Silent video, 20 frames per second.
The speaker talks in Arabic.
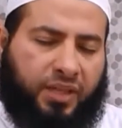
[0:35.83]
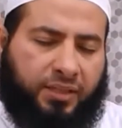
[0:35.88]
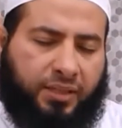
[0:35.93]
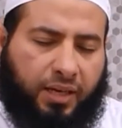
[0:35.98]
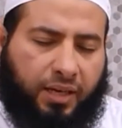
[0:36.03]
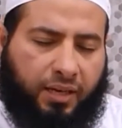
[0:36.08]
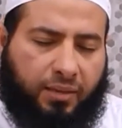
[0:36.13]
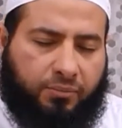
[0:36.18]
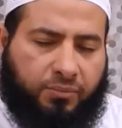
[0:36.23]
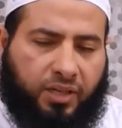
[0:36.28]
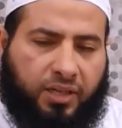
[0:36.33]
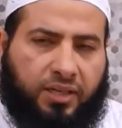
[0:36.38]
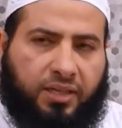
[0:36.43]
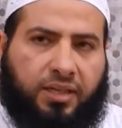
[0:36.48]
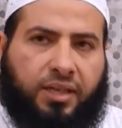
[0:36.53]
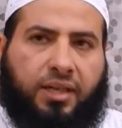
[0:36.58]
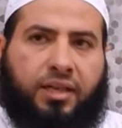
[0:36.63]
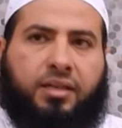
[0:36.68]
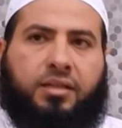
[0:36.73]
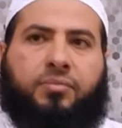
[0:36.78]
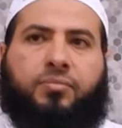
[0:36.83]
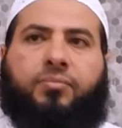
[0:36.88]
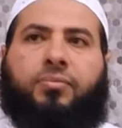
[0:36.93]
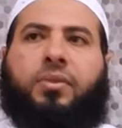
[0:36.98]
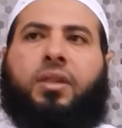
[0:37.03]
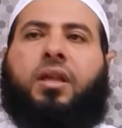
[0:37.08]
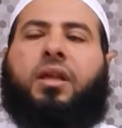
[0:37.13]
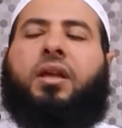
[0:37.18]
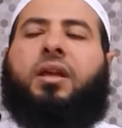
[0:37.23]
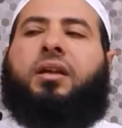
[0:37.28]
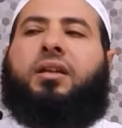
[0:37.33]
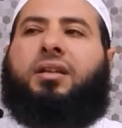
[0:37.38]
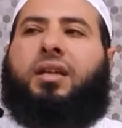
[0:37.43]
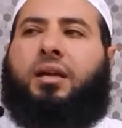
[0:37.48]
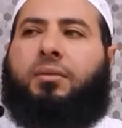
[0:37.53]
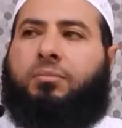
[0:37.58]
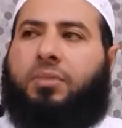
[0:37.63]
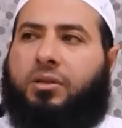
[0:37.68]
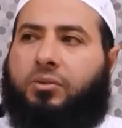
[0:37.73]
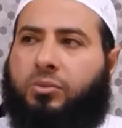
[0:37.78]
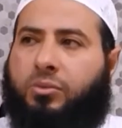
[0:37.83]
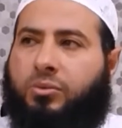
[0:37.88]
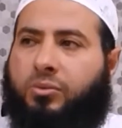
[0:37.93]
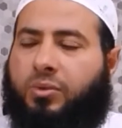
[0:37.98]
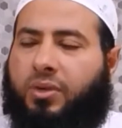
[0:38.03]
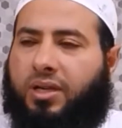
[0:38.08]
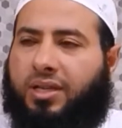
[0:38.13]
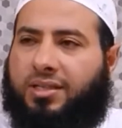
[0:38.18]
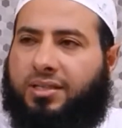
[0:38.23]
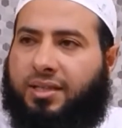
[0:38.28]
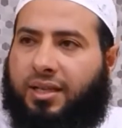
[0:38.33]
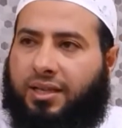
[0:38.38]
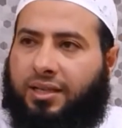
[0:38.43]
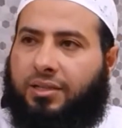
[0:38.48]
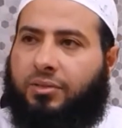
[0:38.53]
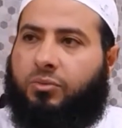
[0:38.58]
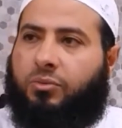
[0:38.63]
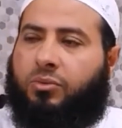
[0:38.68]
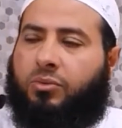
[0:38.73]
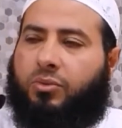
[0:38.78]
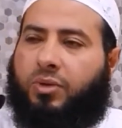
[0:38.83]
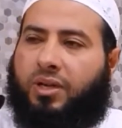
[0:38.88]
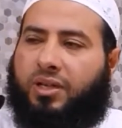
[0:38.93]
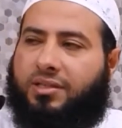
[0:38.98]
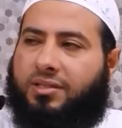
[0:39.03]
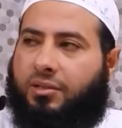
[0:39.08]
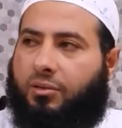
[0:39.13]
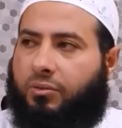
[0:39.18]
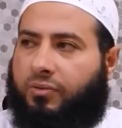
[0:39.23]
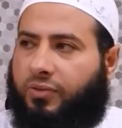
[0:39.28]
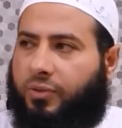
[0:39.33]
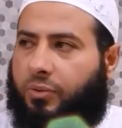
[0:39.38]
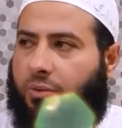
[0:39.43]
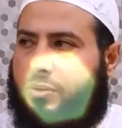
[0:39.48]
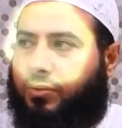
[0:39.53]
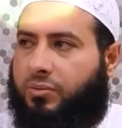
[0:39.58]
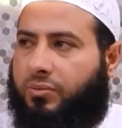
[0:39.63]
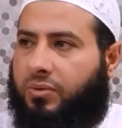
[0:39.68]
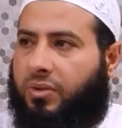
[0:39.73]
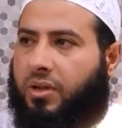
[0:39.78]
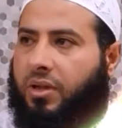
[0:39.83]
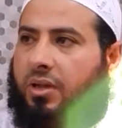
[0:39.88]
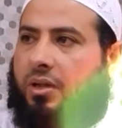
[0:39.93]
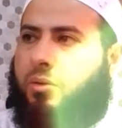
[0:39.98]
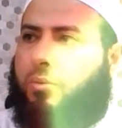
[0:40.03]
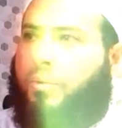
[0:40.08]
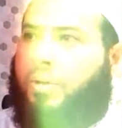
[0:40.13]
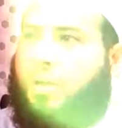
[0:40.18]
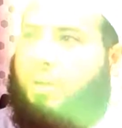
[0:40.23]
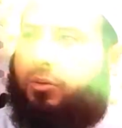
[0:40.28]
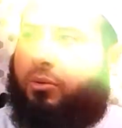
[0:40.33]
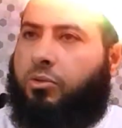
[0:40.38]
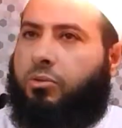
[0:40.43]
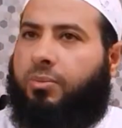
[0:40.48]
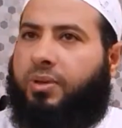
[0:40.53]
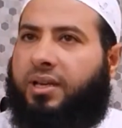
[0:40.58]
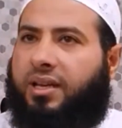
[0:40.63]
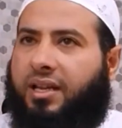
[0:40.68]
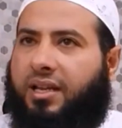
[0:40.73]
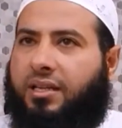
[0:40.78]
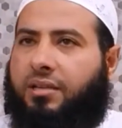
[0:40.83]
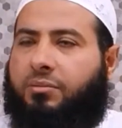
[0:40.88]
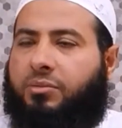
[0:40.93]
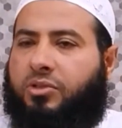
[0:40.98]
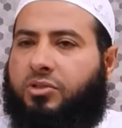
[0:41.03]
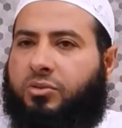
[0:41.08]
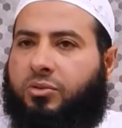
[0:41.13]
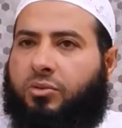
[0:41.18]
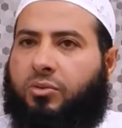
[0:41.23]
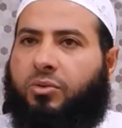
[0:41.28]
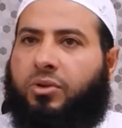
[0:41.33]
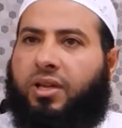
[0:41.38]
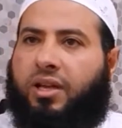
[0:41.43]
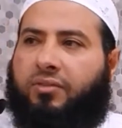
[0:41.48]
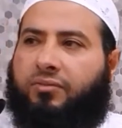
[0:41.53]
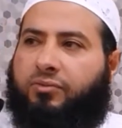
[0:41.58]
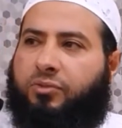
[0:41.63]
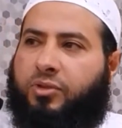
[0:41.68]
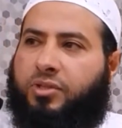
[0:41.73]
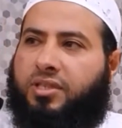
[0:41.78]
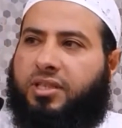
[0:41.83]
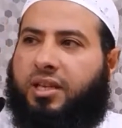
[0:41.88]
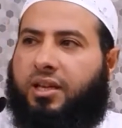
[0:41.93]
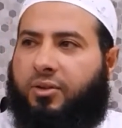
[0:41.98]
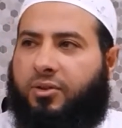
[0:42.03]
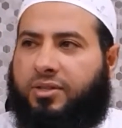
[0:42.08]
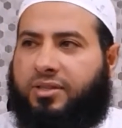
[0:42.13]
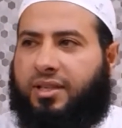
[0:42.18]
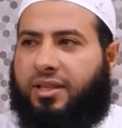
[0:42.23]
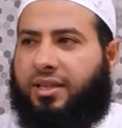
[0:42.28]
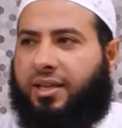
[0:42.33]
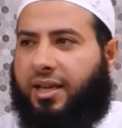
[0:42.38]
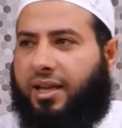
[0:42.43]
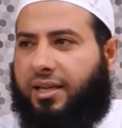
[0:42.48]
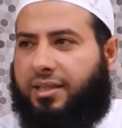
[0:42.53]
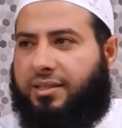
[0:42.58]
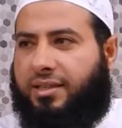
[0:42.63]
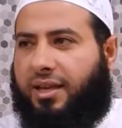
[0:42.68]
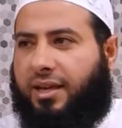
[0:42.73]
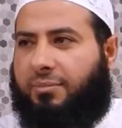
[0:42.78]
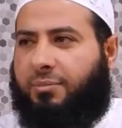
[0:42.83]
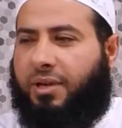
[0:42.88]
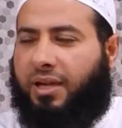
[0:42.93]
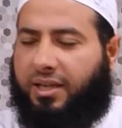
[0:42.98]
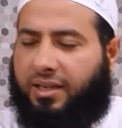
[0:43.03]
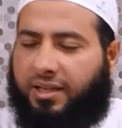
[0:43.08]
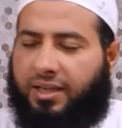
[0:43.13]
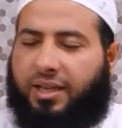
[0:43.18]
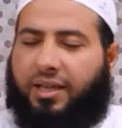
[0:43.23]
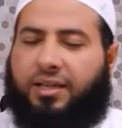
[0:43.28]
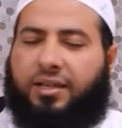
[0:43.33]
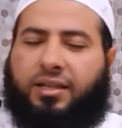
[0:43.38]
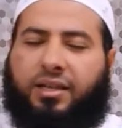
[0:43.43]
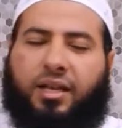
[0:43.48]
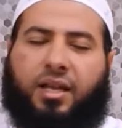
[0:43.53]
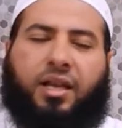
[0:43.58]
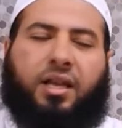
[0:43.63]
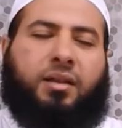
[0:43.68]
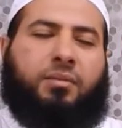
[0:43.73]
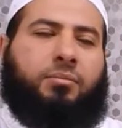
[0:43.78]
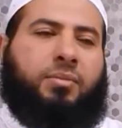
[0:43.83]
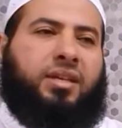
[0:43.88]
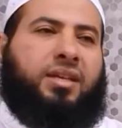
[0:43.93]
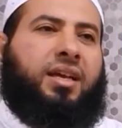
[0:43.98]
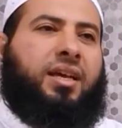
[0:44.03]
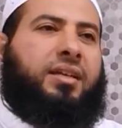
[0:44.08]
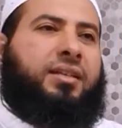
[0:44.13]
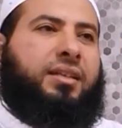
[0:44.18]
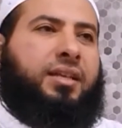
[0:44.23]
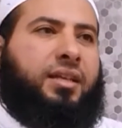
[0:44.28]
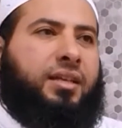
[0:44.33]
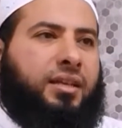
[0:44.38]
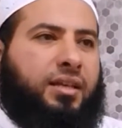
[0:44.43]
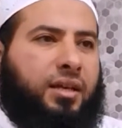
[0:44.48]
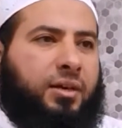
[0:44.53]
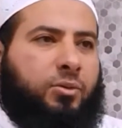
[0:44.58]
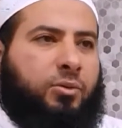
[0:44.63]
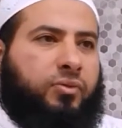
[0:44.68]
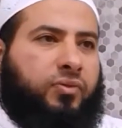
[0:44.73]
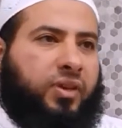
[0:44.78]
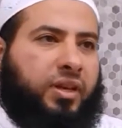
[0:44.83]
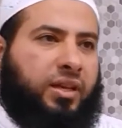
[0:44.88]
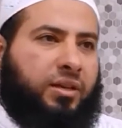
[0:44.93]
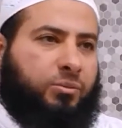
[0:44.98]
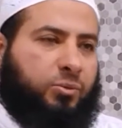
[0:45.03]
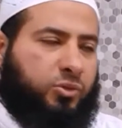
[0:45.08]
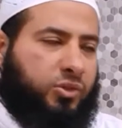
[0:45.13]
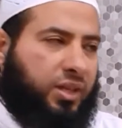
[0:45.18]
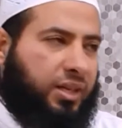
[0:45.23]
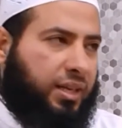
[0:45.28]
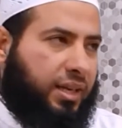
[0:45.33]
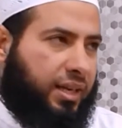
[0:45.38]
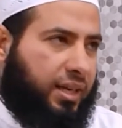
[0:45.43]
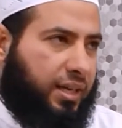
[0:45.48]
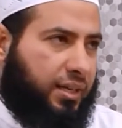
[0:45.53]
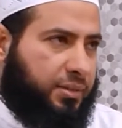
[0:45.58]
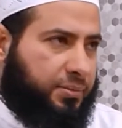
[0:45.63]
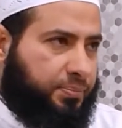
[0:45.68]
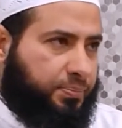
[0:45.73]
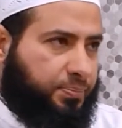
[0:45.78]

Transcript: إن الحمد لله نحمده ونستعينه ونستغفره ونعوذ بالله من شرور أنفسنا وسيئات أعمالنا من يهده الله فلا مضل له